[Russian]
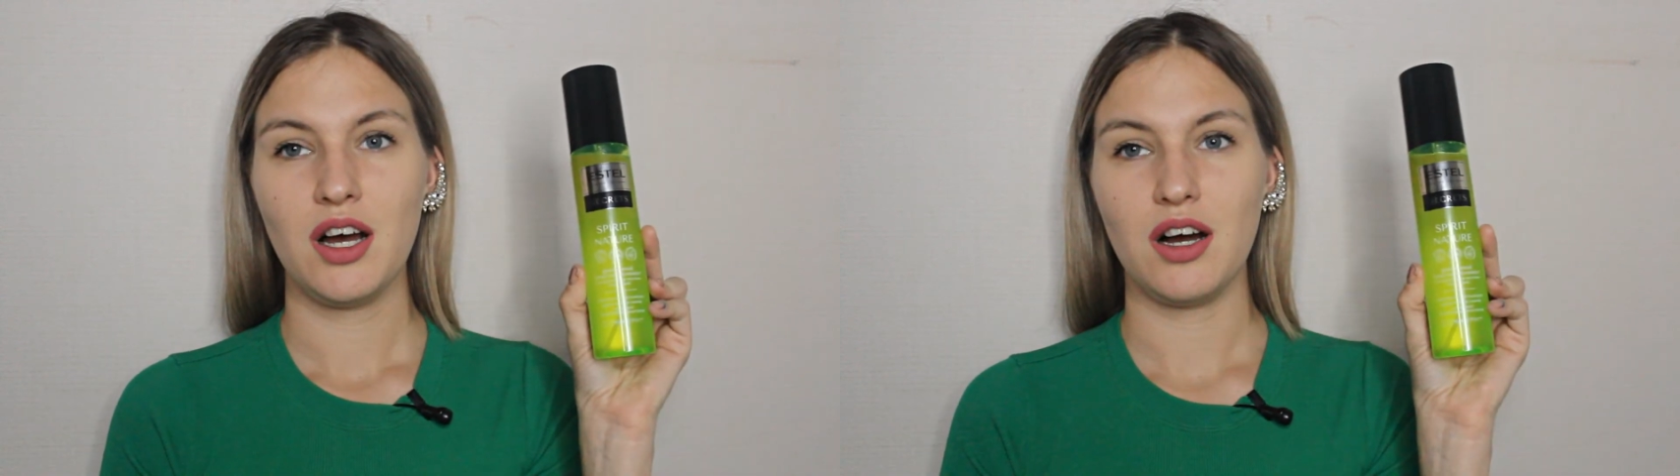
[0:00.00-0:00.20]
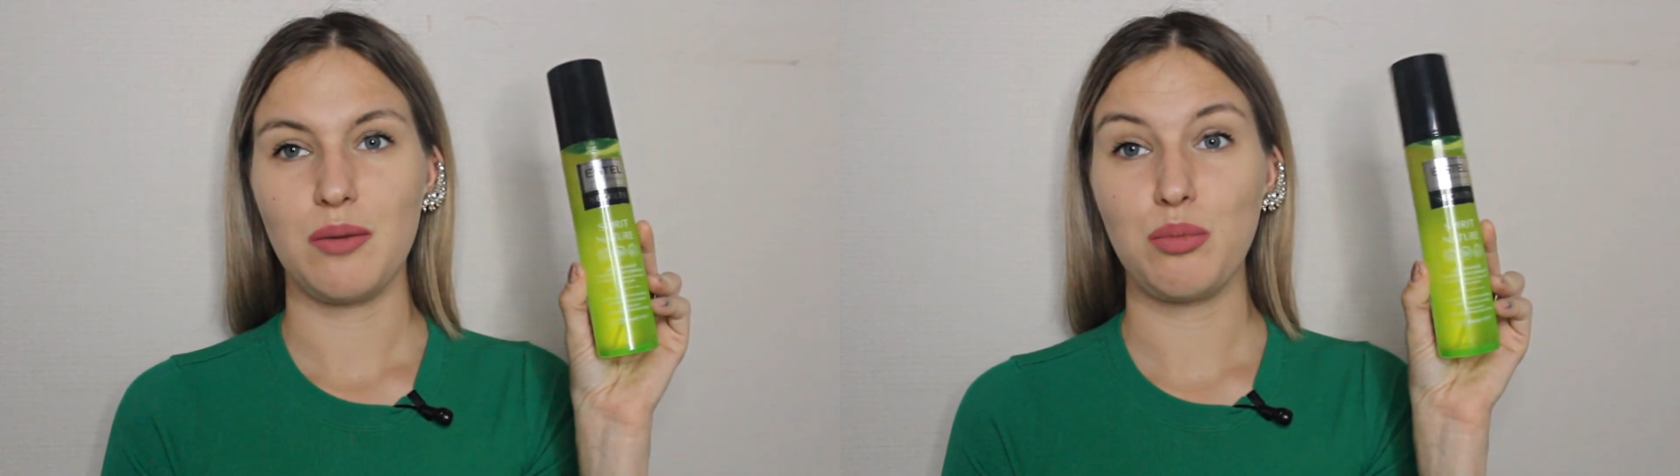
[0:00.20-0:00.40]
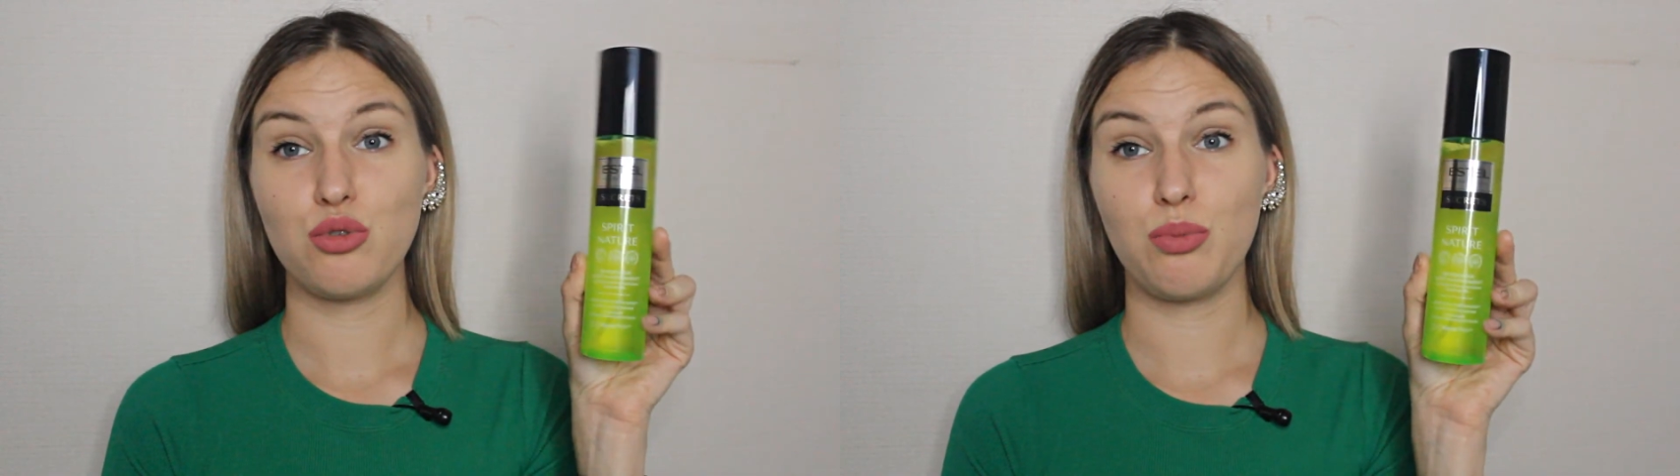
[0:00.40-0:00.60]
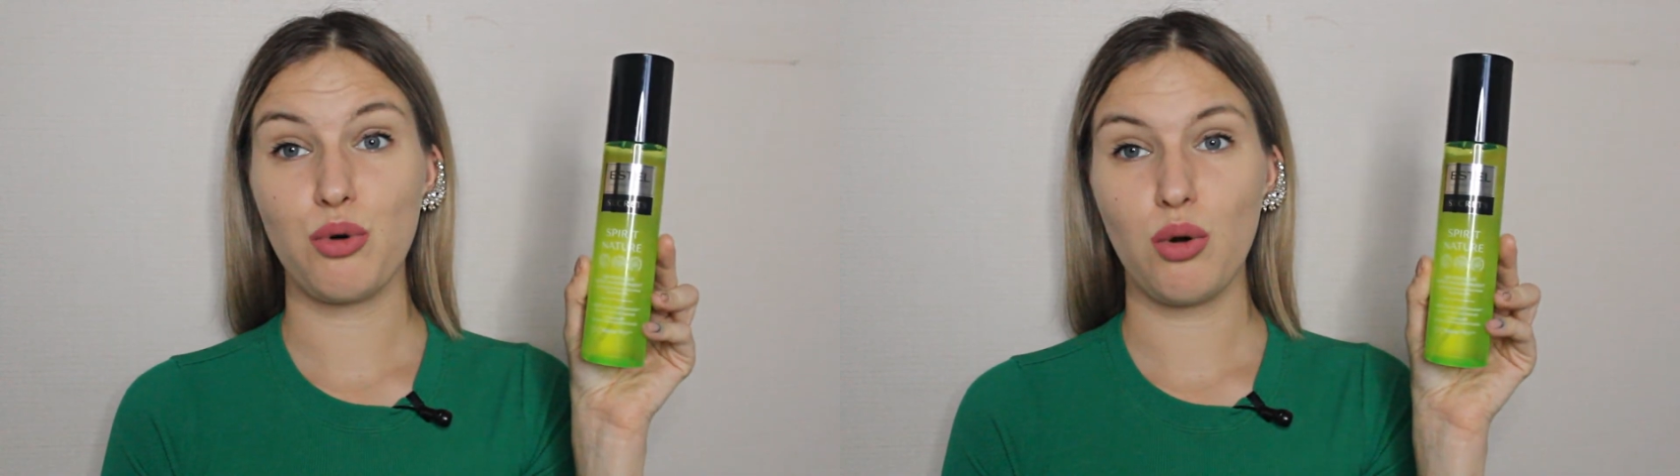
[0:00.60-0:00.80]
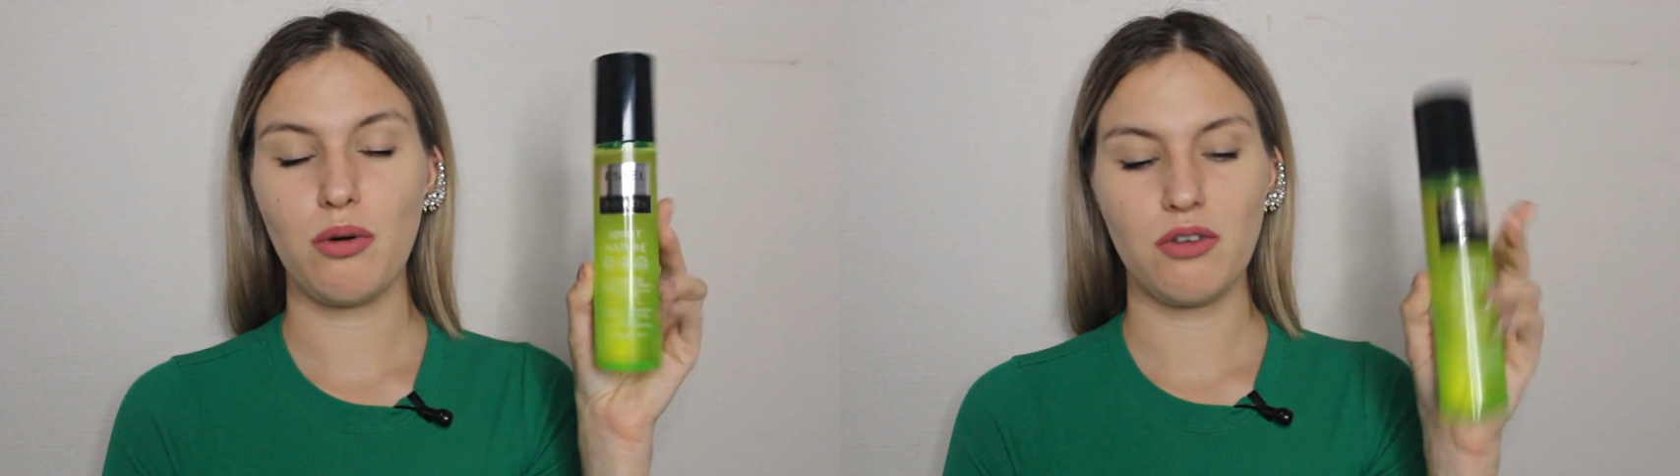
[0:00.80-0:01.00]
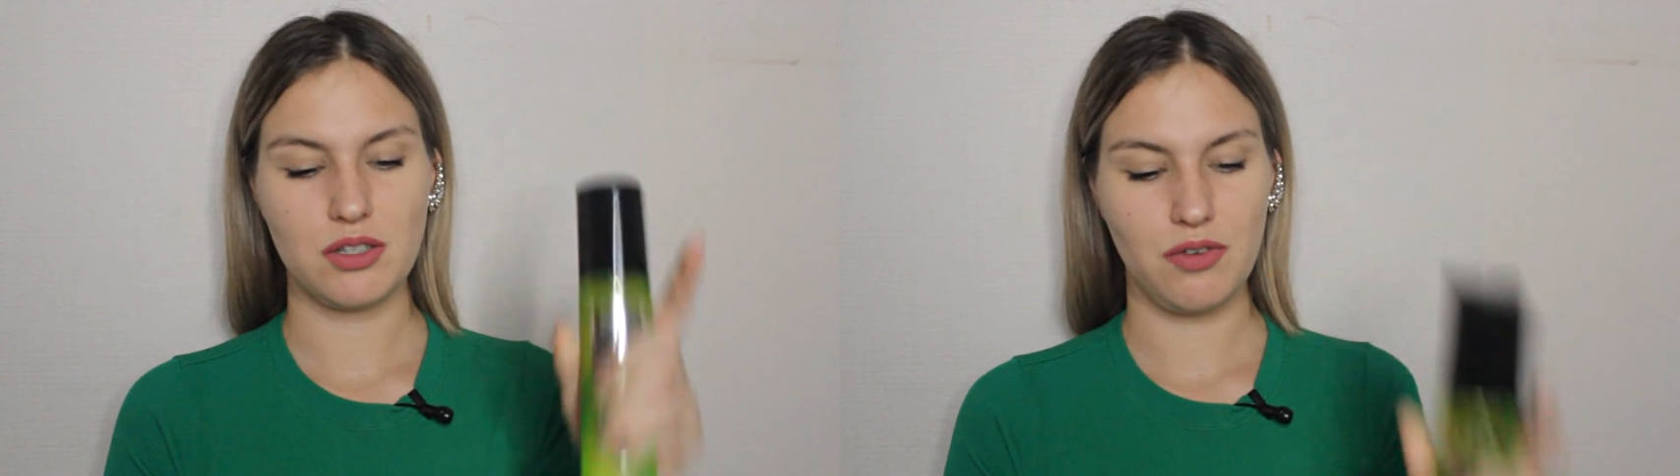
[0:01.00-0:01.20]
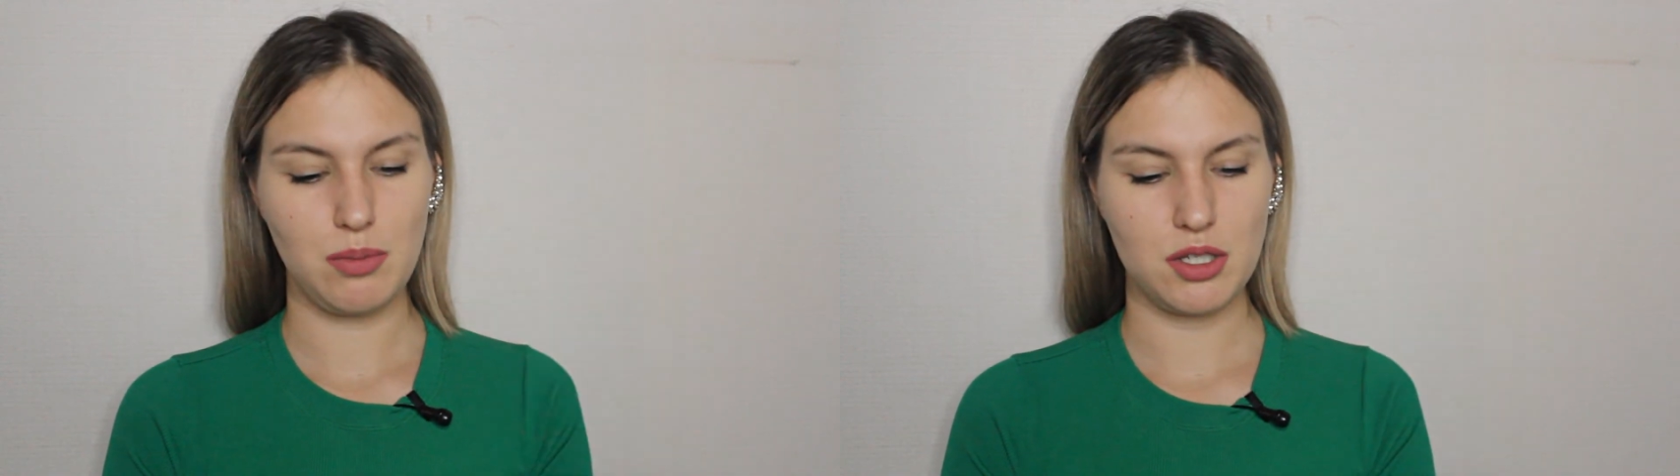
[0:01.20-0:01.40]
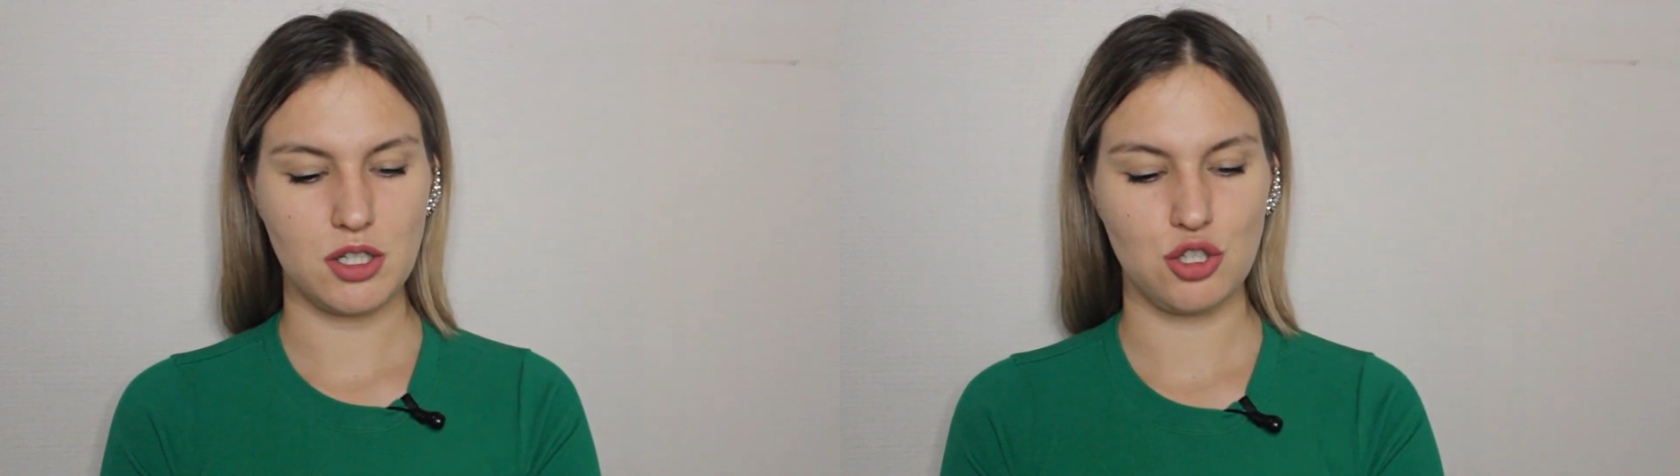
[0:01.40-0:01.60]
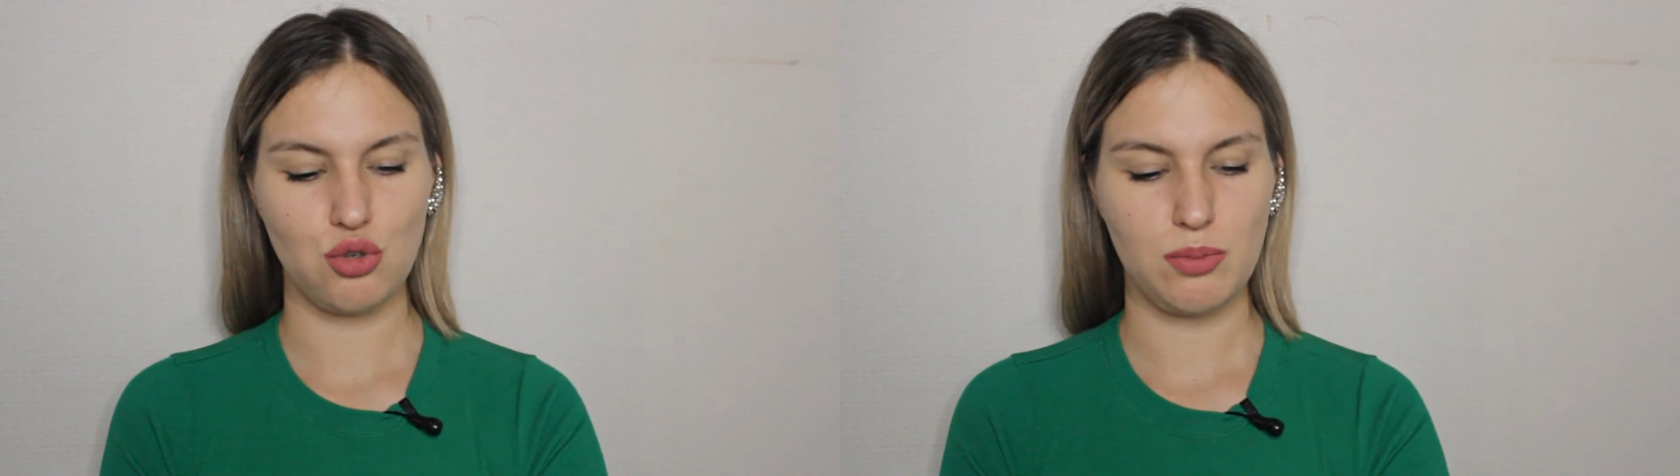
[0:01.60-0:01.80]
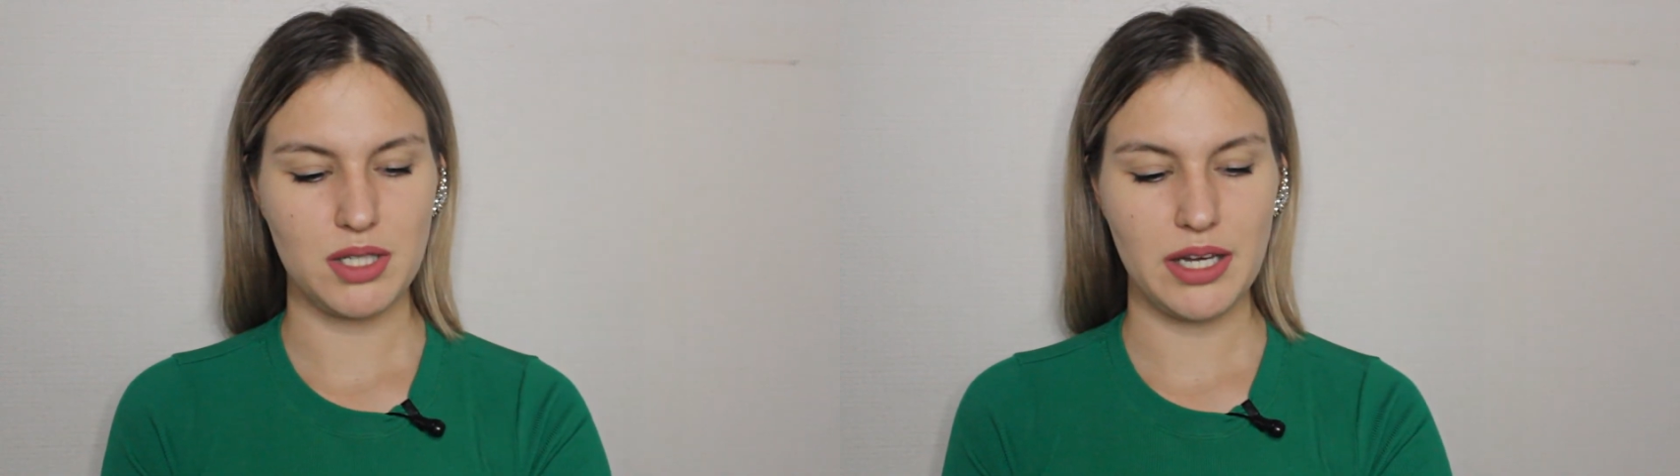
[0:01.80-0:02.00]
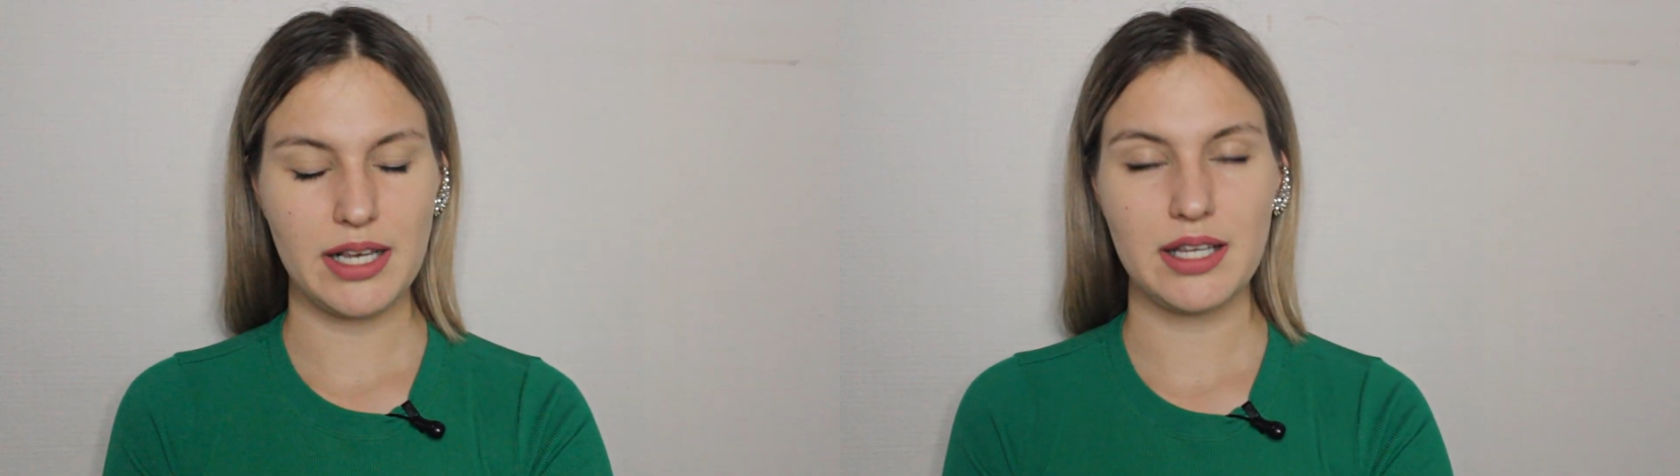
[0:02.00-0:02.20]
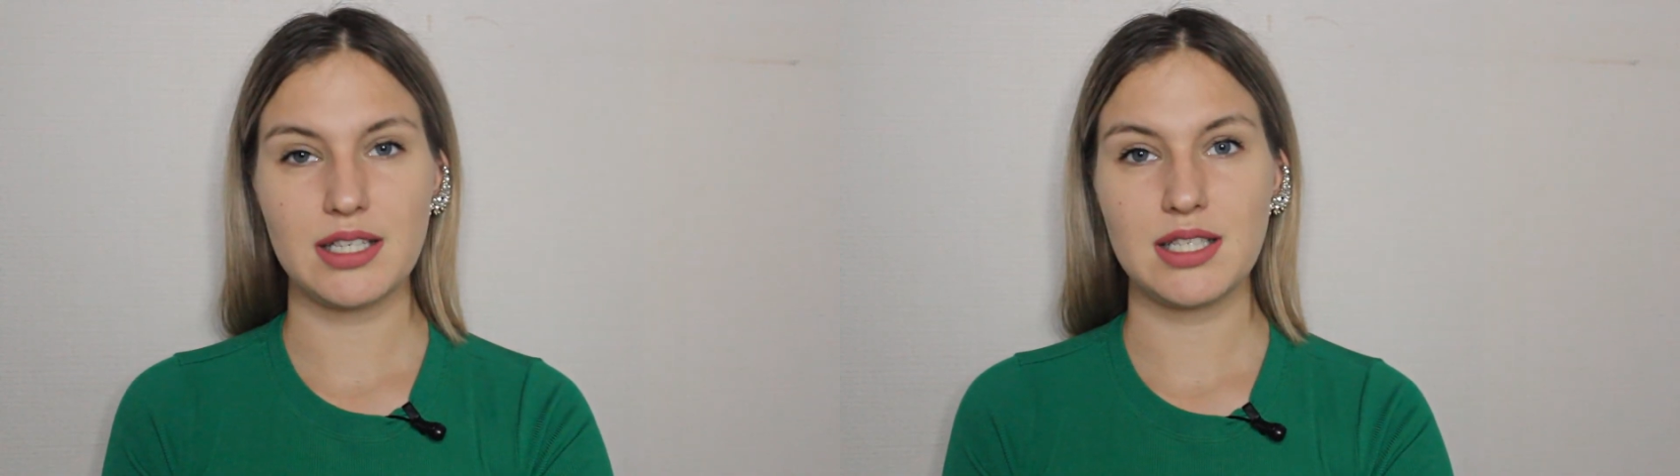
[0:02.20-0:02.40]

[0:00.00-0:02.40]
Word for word: А, буду пробовать. Вам расскажу обязательно.